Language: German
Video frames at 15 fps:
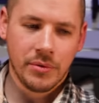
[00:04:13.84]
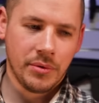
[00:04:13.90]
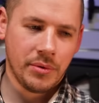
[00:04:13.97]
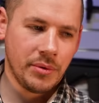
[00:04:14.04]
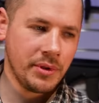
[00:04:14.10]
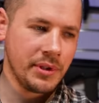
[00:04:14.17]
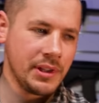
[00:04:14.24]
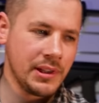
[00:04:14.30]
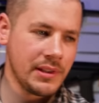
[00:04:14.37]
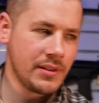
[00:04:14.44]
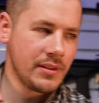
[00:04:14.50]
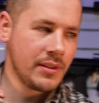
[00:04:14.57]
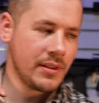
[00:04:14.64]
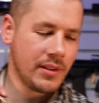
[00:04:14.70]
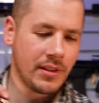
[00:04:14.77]
Und
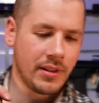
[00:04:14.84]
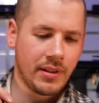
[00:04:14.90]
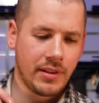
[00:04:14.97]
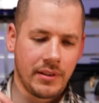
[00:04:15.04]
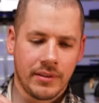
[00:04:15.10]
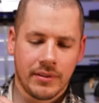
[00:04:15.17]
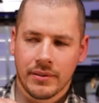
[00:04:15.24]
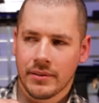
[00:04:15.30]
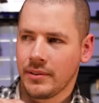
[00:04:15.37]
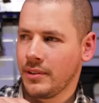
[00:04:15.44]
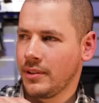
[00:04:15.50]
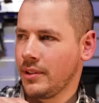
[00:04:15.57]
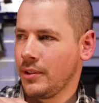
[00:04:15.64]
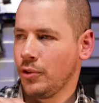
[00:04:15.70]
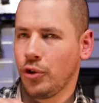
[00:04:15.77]
äh,
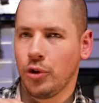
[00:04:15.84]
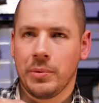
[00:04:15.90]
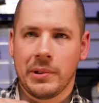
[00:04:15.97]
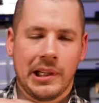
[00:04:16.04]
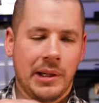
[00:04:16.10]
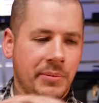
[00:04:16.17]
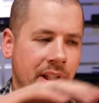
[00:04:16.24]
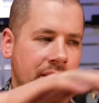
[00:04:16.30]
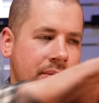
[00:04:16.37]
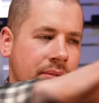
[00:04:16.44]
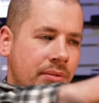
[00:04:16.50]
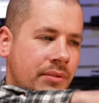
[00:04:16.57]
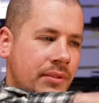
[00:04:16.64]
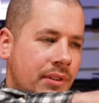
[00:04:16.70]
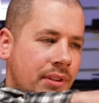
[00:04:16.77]
obere
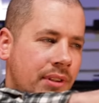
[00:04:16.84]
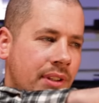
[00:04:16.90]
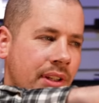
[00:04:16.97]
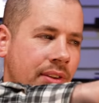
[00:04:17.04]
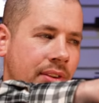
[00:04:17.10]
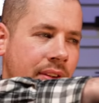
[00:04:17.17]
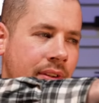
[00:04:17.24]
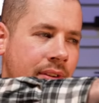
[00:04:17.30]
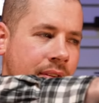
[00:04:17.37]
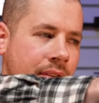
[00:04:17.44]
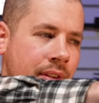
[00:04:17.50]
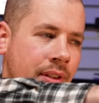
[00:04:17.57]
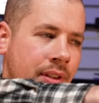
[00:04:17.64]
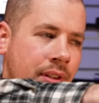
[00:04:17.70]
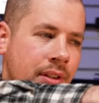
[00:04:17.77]
Abdeckung. Das hier.
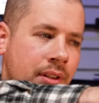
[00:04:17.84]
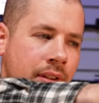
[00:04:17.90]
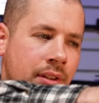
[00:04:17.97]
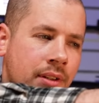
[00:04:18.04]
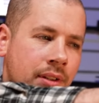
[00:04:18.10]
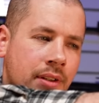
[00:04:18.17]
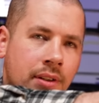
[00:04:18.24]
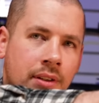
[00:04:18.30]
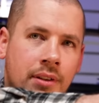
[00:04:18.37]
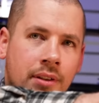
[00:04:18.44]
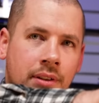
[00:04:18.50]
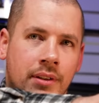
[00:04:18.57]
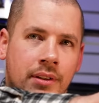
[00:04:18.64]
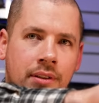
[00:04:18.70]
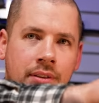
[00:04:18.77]

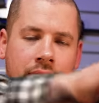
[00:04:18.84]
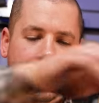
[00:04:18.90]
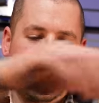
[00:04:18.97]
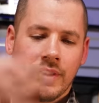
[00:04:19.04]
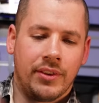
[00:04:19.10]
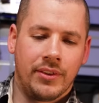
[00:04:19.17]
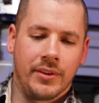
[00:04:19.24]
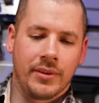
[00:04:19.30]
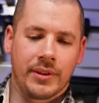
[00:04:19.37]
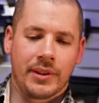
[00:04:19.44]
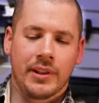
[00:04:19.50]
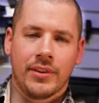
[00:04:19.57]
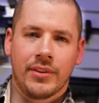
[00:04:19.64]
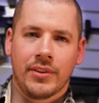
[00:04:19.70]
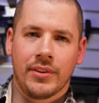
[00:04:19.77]
Und das ist auch
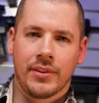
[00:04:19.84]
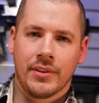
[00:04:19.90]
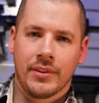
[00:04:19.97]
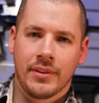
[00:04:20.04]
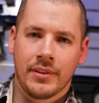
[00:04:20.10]
das.